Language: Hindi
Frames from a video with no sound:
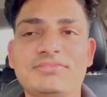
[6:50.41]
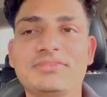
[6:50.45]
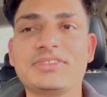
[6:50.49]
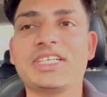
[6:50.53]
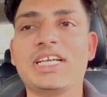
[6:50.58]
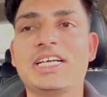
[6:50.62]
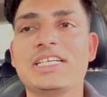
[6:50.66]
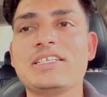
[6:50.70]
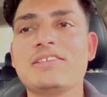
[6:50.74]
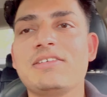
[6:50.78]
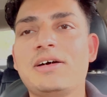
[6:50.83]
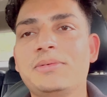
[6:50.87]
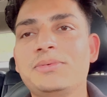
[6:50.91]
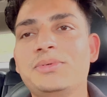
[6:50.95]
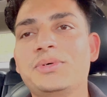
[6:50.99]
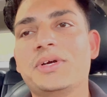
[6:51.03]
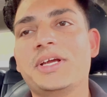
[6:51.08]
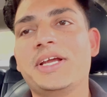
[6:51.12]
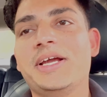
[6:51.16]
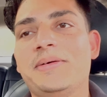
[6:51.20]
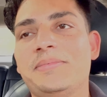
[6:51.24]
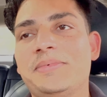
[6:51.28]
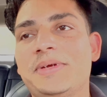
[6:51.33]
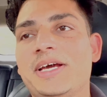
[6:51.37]
क्या जवाब दोगे
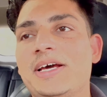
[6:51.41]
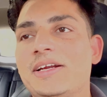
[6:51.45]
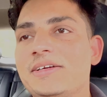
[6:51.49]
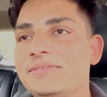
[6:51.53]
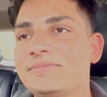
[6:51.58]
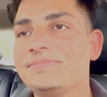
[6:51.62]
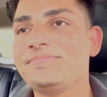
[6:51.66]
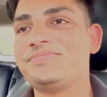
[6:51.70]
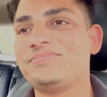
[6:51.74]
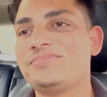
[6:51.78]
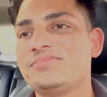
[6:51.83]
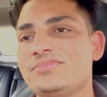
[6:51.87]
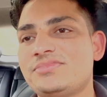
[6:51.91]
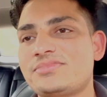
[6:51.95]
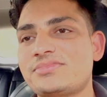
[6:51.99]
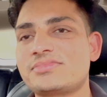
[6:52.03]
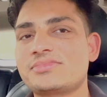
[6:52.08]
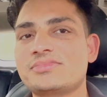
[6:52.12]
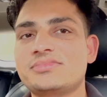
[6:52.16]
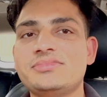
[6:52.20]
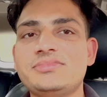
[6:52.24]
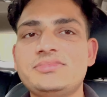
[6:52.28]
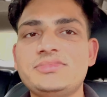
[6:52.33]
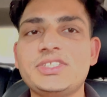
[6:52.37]
आप यार
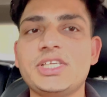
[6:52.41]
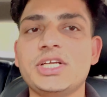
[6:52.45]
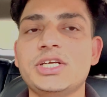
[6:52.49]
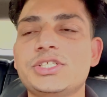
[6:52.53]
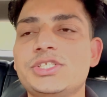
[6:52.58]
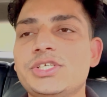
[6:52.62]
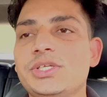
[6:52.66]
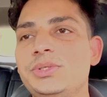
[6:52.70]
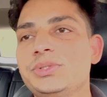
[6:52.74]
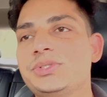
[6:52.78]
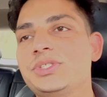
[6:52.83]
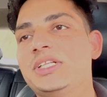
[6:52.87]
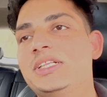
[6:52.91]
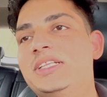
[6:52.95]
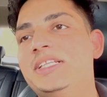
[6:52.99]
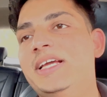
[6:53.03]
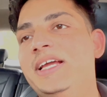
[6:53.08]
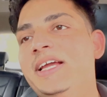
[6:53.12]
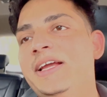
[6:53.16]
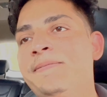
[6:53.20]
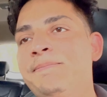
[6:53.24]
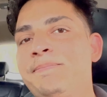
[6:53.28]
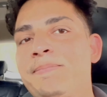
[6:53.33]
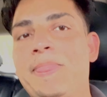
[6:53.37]
चलो चलते
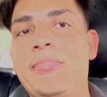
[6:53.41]
हैं